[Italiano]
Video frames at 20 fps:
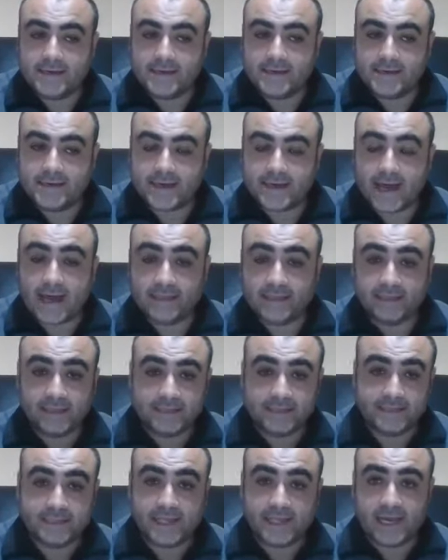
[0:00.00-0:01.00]
rate,
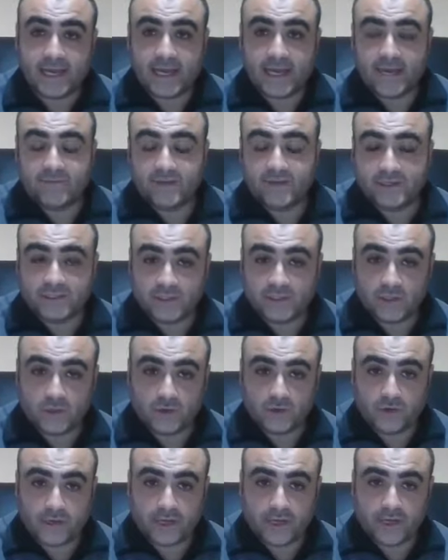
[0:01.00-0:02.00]
sia la
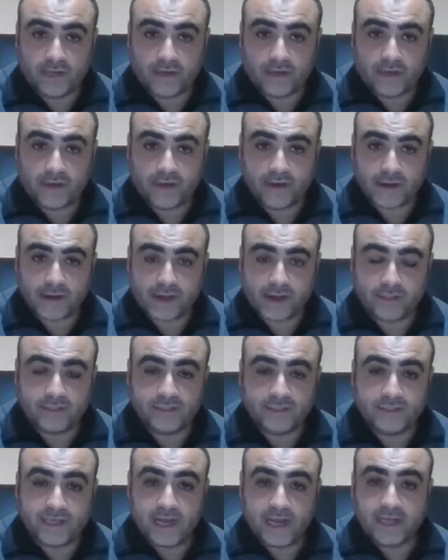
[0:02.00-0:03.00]
versione
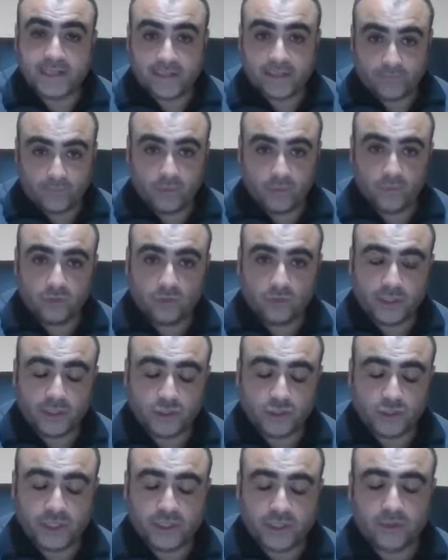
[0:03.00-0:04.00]
registrata appunto dal
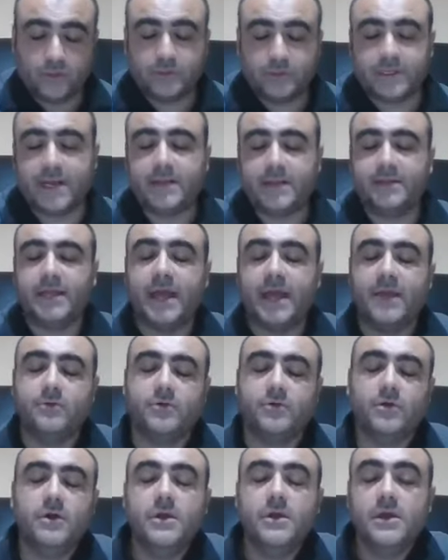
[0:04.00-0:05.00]
130
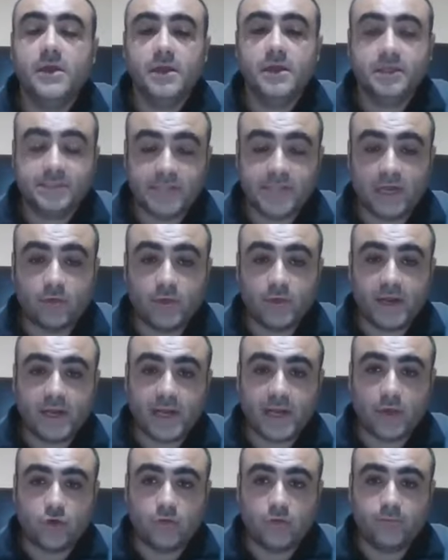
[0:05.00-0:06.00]
euro, sia
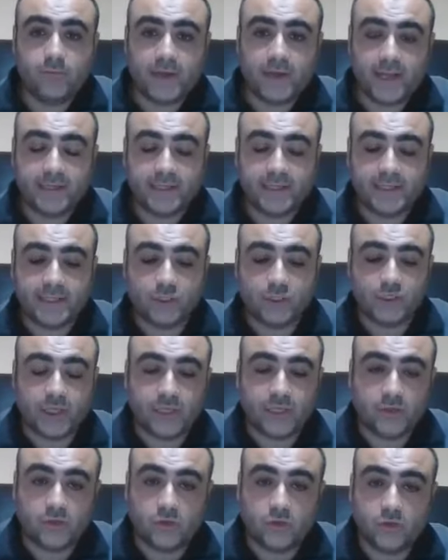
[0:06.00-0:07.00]
quella completa da
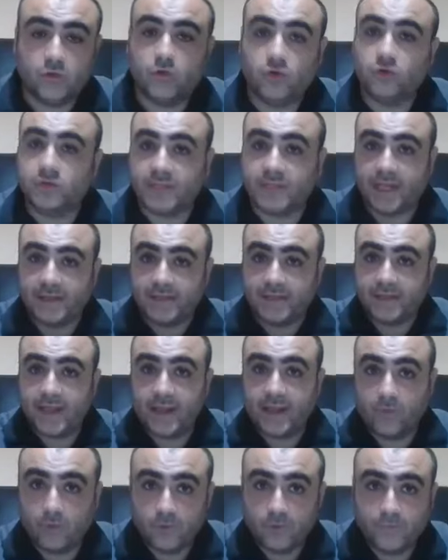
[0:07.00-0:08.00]
180
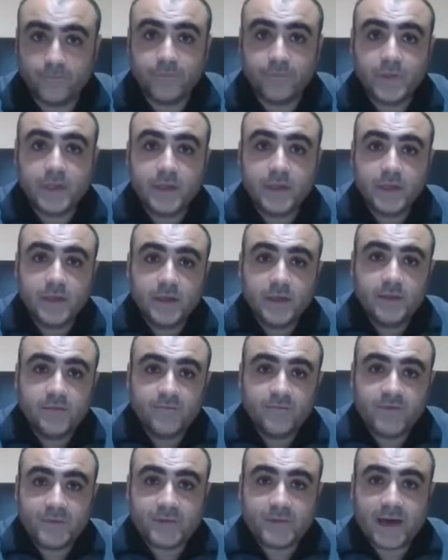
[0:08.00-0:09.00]
euro.
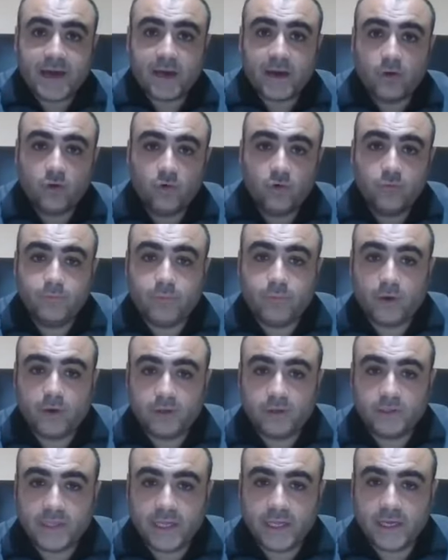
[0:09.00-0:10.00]
Vi parlo un
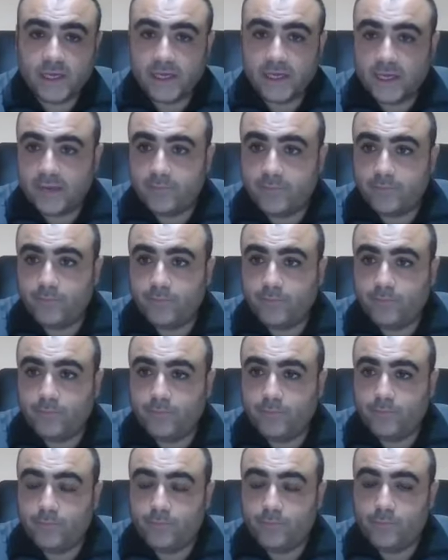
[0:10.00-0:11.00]
po' del
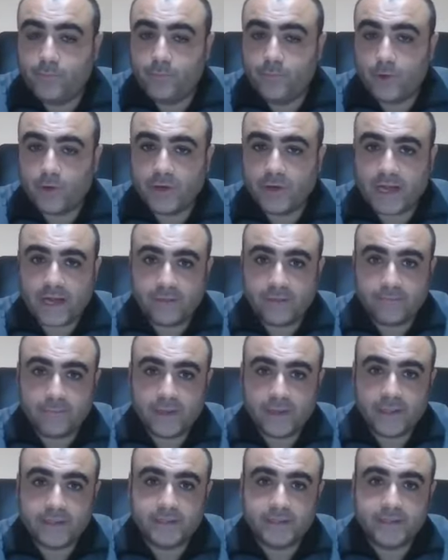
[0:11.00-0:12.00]

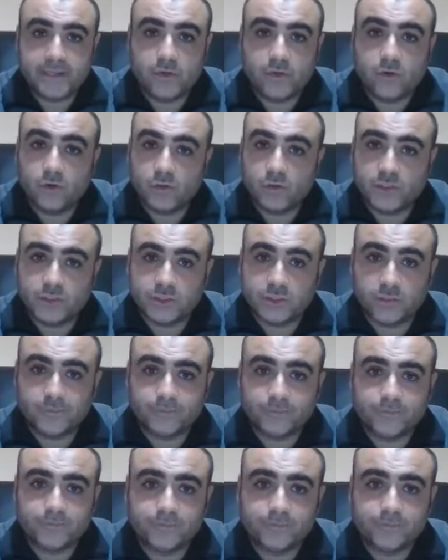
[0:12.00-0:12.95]
programma del corso.